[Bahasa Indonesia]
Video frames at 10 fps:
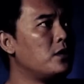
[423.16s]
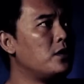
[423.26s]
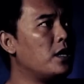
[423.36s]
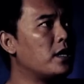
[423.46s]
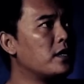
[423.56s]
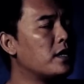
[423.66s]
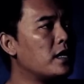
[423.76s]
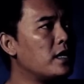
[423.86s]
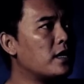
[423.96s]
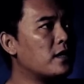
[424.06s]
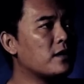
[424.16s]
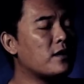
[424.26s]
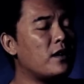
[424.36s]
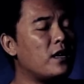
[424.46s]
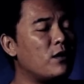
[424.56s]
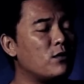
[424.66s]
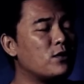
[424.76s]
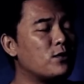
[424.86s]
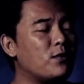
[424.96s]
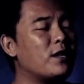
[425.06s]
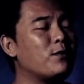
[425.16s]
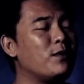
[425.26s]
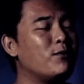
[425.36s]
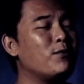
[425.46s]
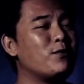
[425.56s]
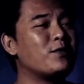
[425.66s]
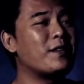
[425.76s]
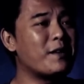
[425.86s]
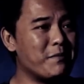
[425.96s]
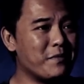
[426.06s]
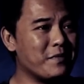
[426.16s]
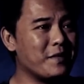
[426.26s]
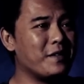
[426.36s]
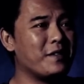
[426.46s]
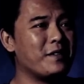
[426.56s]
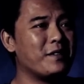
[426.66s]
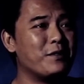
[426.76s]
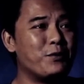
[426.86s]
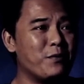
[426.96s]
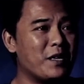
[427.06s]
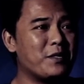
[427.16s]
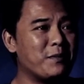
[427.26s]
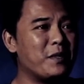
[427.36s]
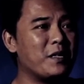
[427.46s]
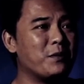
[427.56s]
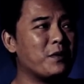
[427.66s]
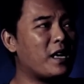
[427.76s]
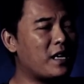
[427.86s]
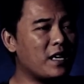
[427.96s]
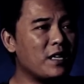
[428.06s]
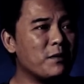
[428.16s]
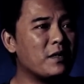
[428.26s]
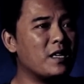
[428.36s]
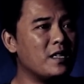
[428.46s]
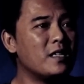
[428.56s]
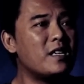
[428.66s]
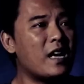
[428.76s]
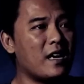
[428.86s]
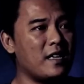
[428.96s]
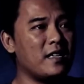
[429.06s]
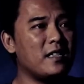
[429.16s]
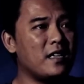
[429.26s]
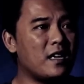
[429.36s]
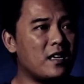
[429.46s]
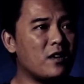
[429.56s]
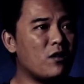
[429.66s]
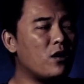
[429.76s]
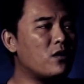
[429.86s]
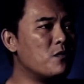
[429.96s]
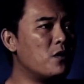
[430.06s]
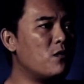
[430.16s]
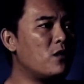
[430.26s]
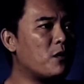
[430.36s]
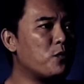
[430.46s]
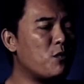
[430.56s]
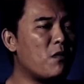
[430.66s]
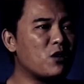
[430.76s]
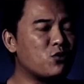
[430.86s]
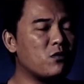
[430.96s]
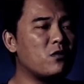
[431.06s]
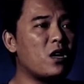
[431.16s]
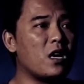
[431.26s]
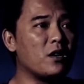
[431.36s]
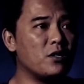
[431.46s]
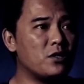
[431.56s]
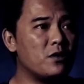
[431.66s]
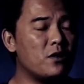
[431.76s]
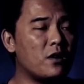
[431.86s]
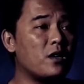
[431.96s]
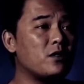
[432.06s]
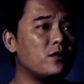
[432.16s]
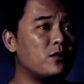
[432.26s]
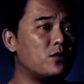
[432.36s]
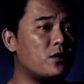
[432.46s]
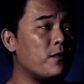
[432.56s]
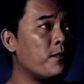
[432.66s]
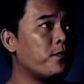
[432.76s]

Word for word: Dia hanya ngelihat kalau sesuatu itu tuh serem. Cuman seperti itu, karena itu tadi gerakannya yang aneh. Akhirnya Mbak Ulan pun masuk nangis, dia nangis kejer.